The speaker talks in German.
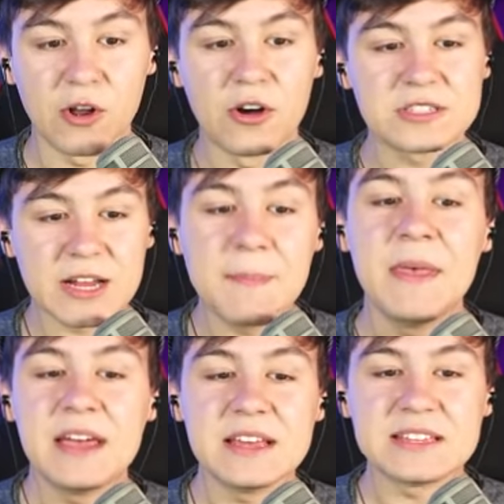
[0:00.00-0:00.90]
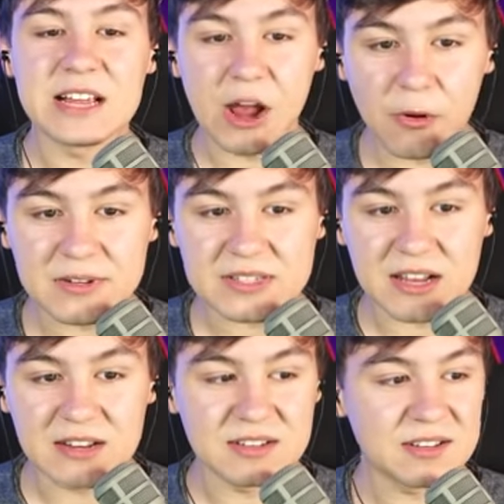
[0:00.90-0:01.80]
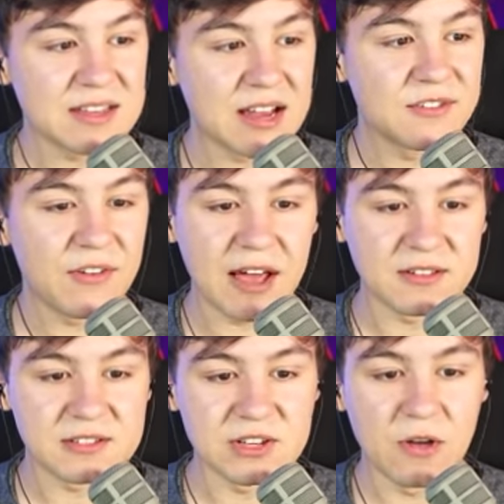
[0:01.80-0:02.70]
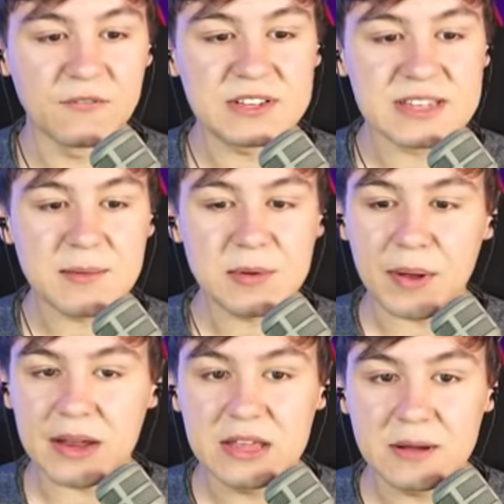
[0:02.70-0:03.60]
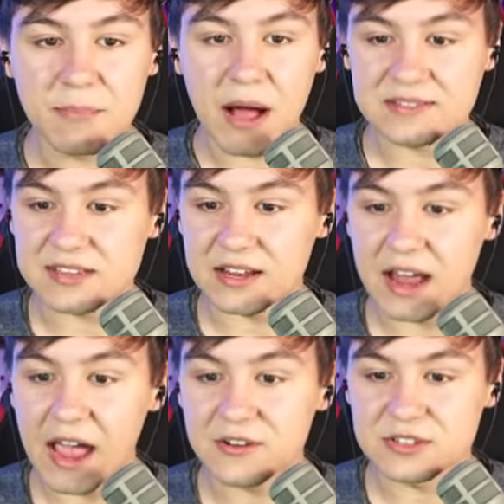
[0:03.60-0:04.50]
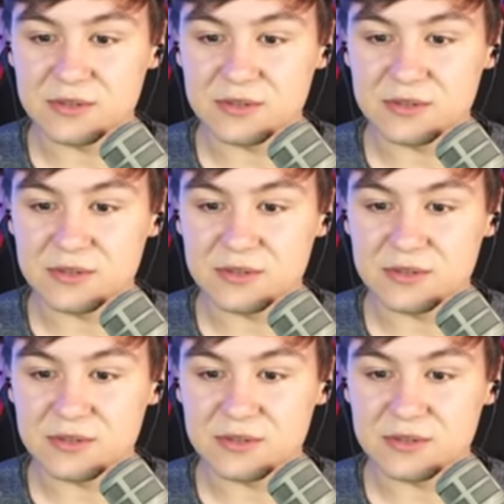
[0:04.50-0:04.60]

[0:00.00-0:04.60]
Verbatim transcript: Leute, ich glaube, das kann interessant werden. So, wir sammeln mal hier ein paar Sachen ein und